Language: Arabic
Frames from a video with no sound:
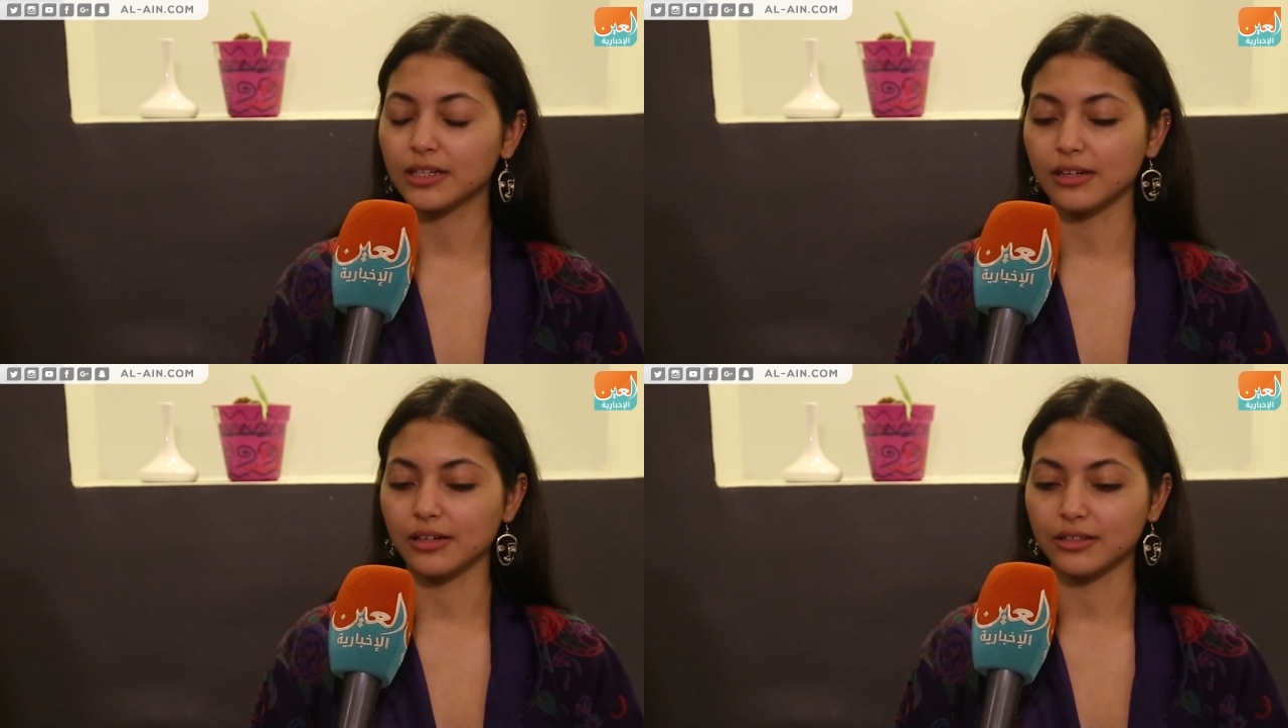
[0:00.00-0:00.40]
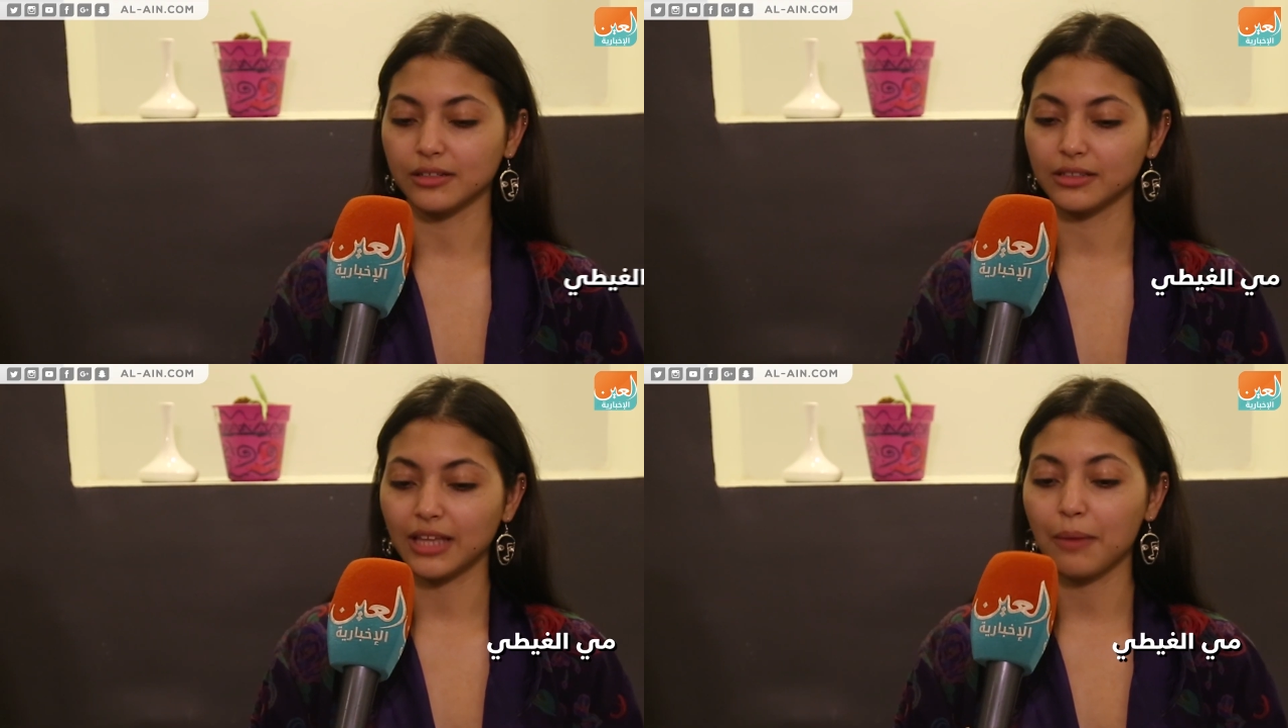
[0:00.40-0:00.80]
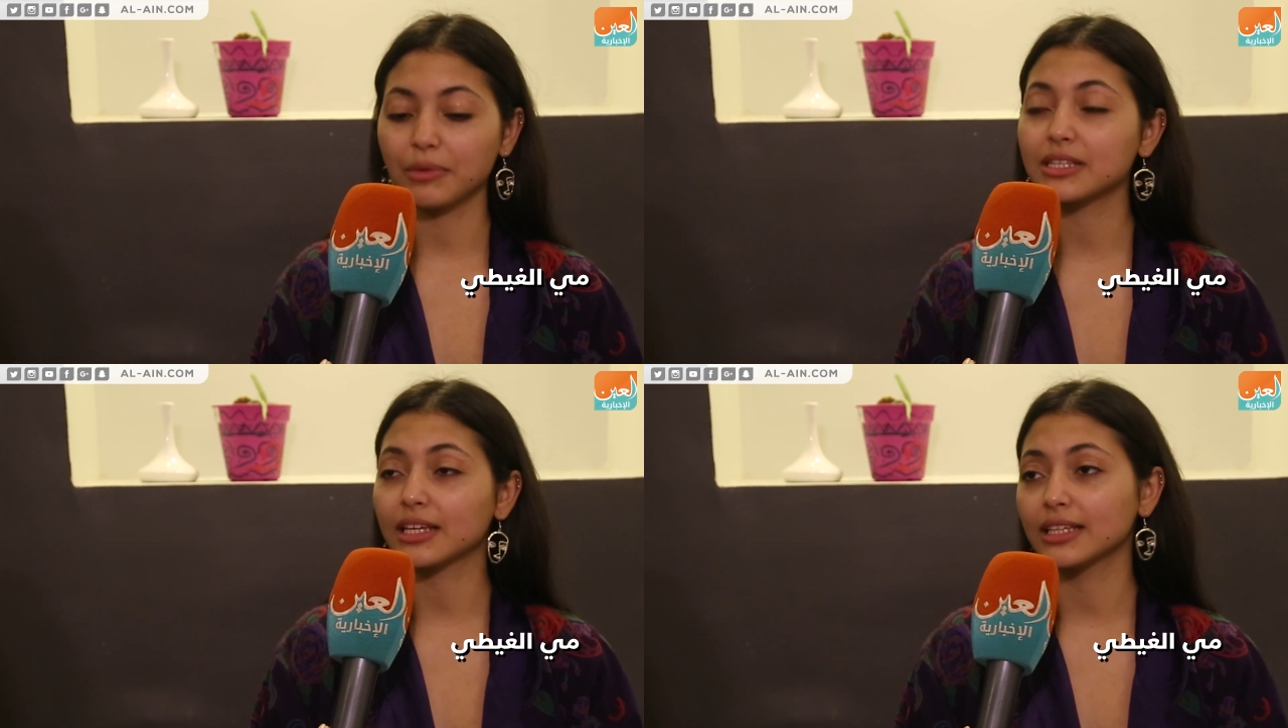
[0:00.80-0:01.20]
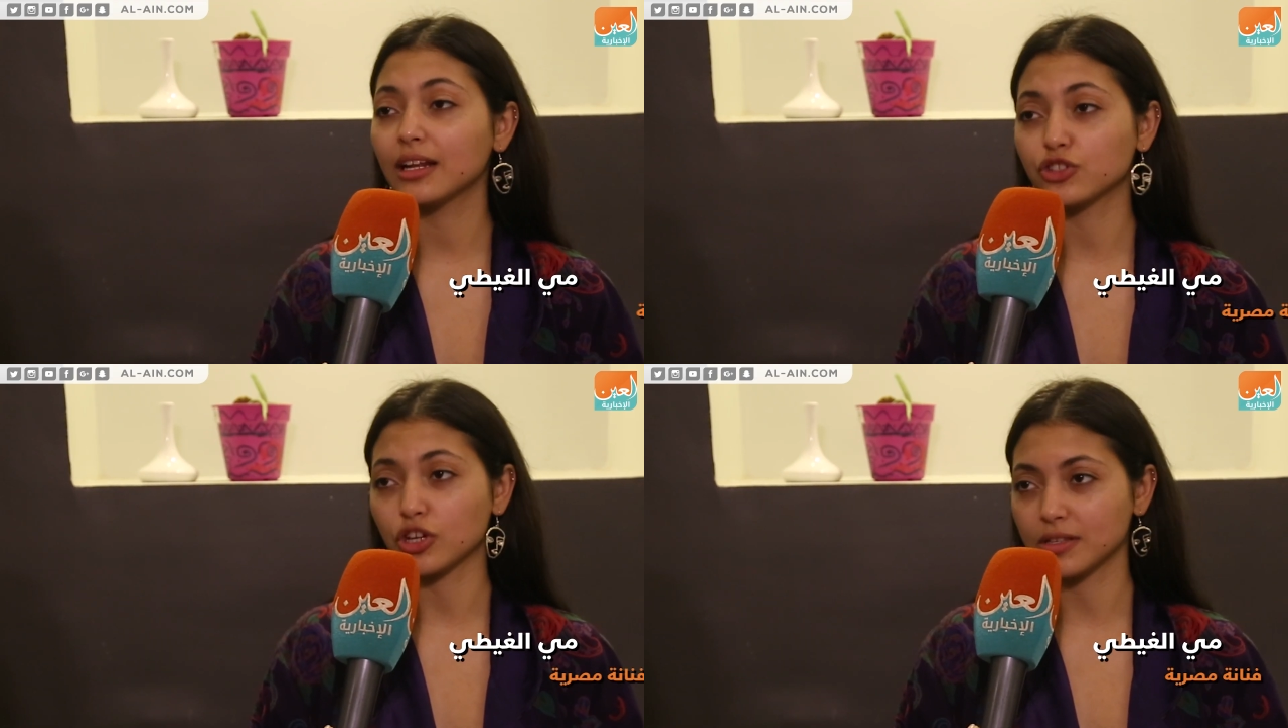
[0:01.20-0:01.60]
أه، اتحمست جدا
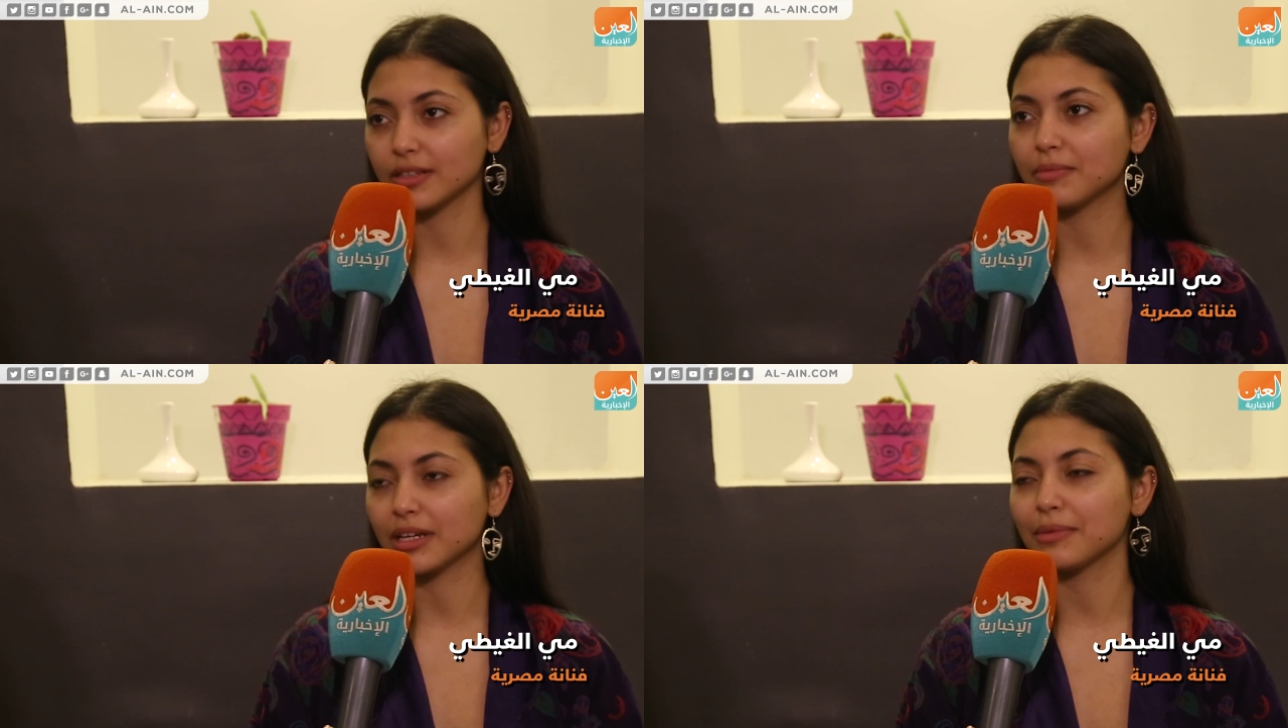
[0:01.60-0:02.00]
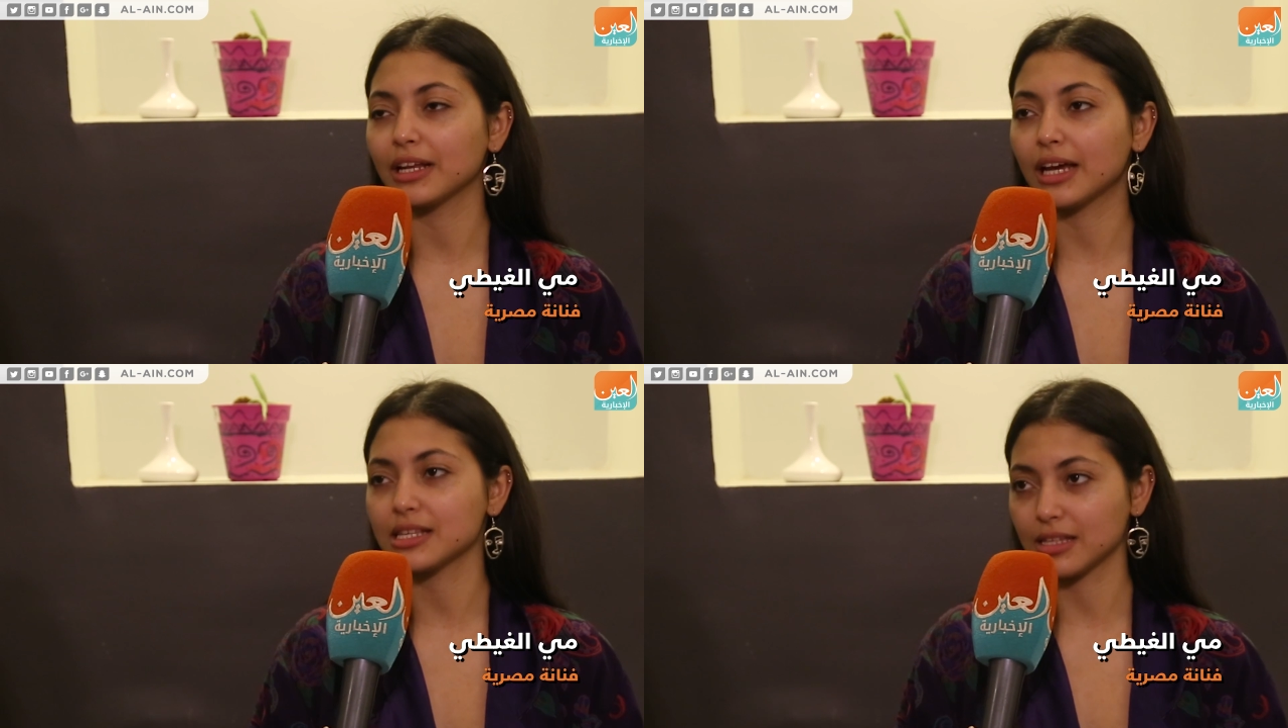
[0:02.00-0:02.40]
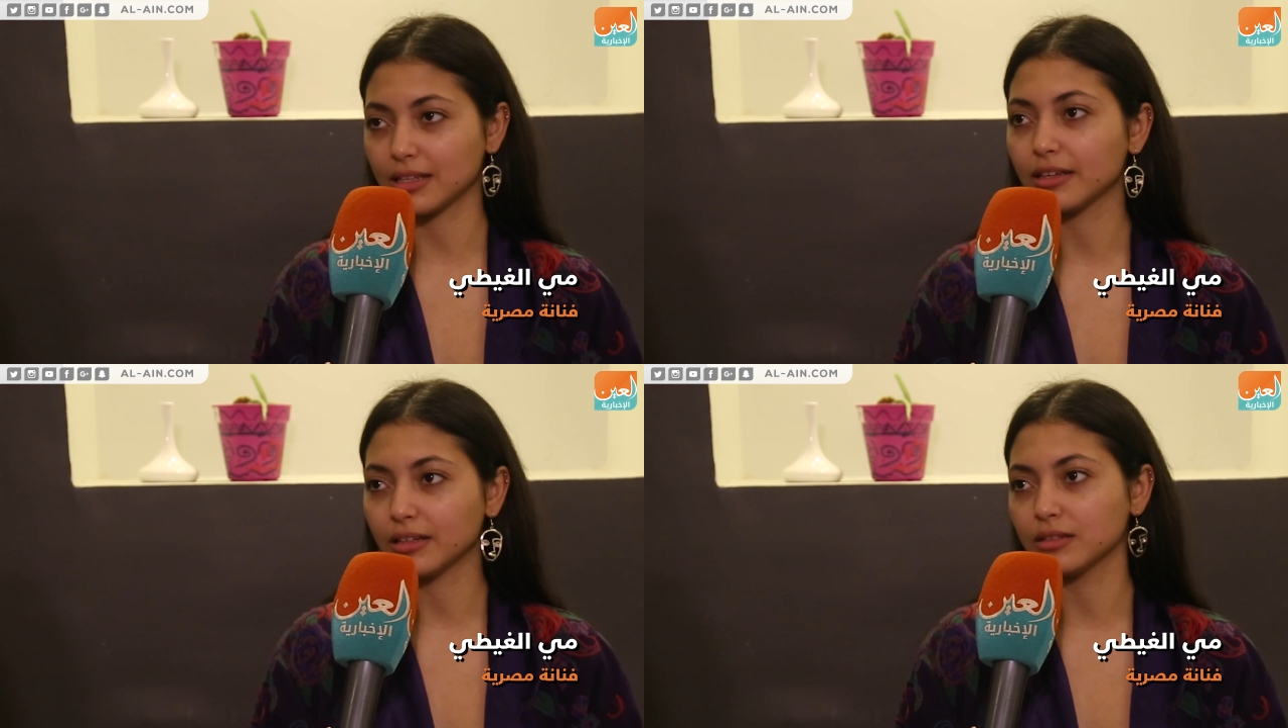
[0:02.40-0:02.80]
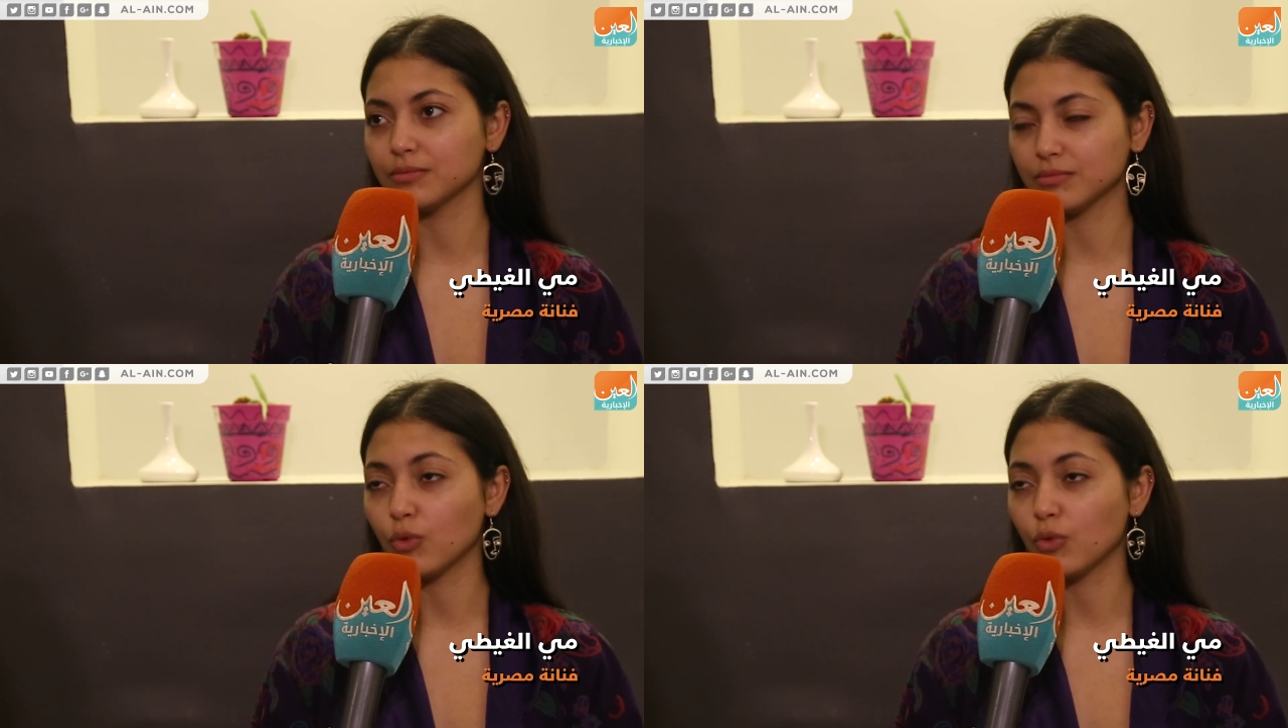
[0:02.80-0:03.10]
لشخصية مريم لأن حسيت إن هي